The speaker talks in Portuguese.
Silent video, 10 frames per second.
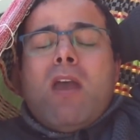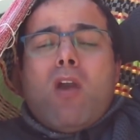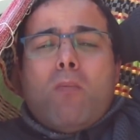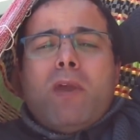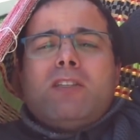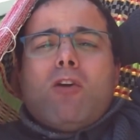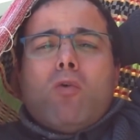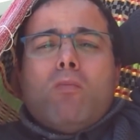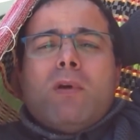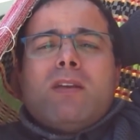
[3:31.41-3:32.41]
realmente
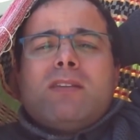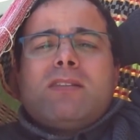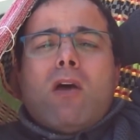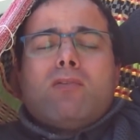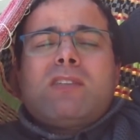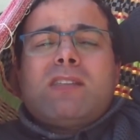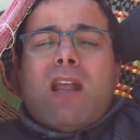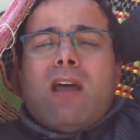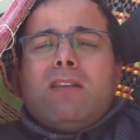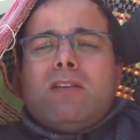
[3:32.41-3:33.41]
algumas
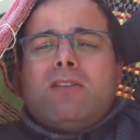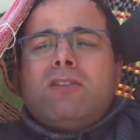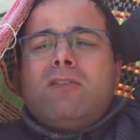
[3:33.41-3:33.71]
autoestradas